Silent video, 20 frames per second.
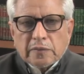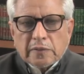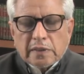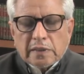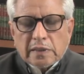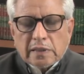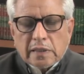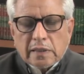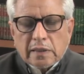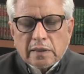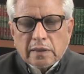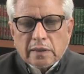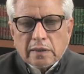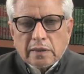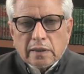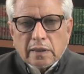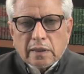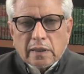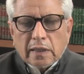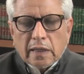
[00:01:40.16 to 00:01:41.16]
इसलिए
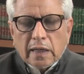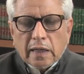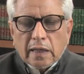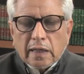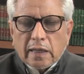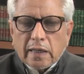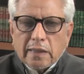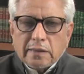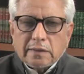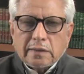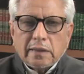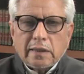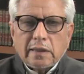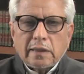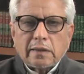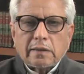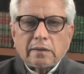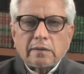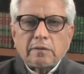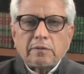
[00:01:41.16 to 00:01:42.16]
ये ख्याल कैसे
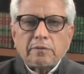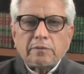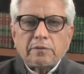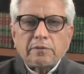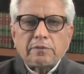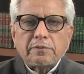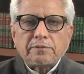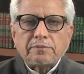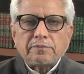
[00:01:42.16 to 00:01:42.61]
करते हो